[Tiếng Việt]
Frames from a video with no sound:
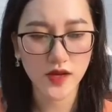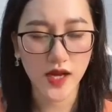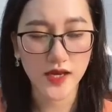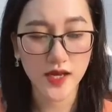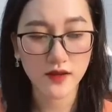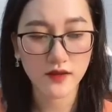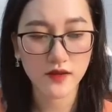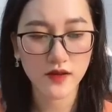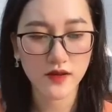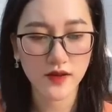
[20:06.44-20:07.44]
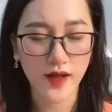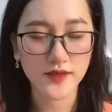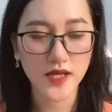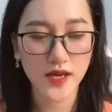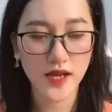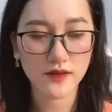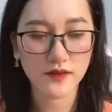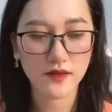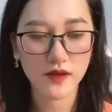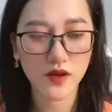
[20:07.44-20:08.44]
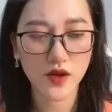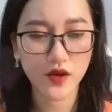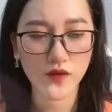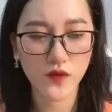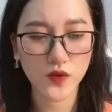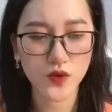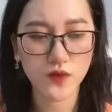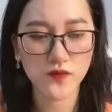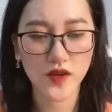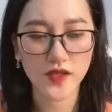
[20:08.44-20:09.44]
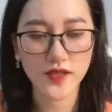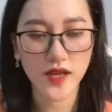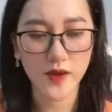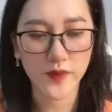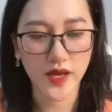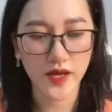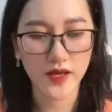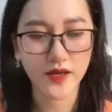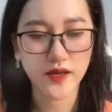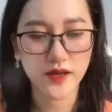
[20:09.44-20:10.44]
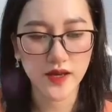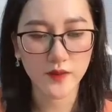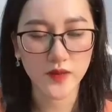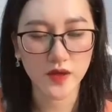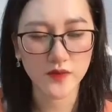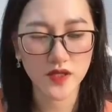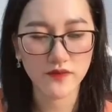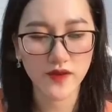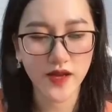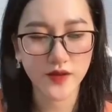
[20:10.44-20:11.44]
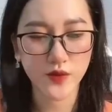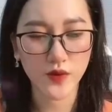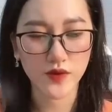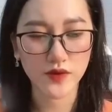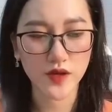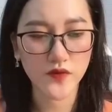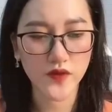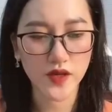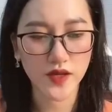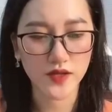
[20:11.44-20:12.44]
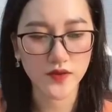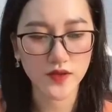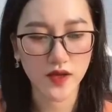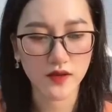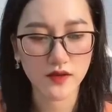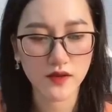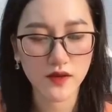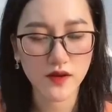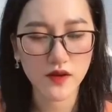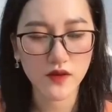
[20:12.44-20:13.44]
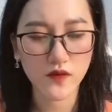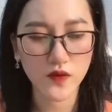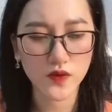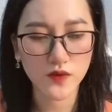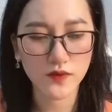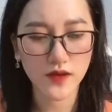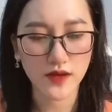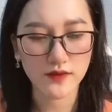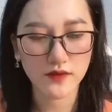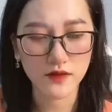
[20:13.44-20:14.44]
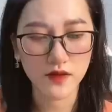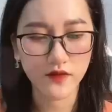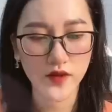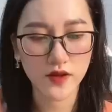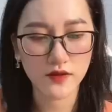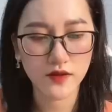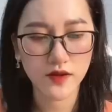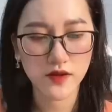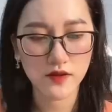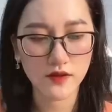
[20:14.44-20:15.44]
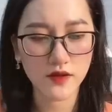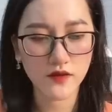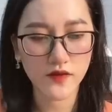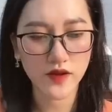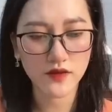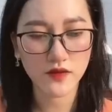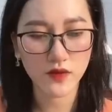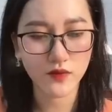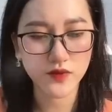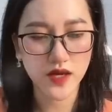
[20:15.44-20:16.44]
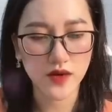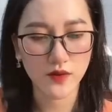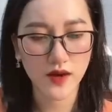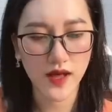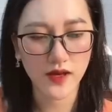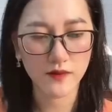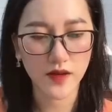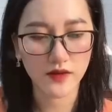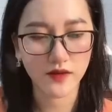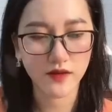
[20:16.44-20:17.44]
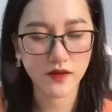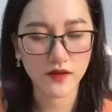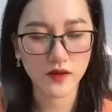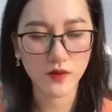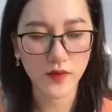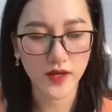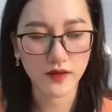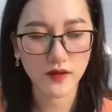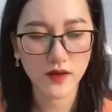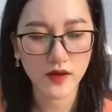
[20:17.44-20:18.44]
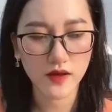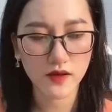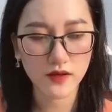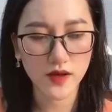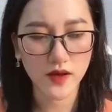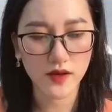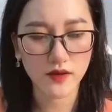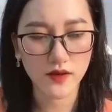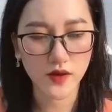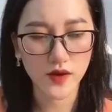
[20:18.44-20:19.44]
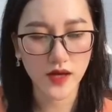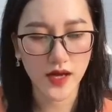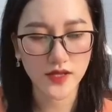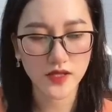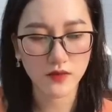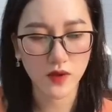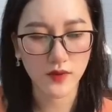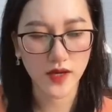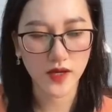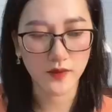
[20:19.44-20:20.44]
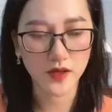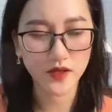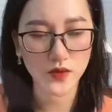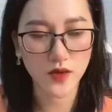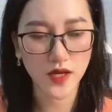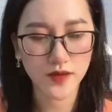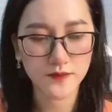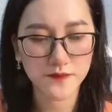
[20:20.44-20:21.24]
Cắn anh Cắn chết anh Phù Dung vẫn hầm hè Gặm nhấm trên vai của tường ngưng viên để chút giận Phù Dung cắn tường ngưng viên tường ngưng viên cũng trả đũa lại Bằng những cơn thúc mạnh Cơ thể người con gái trong lòng anh lập tức run lên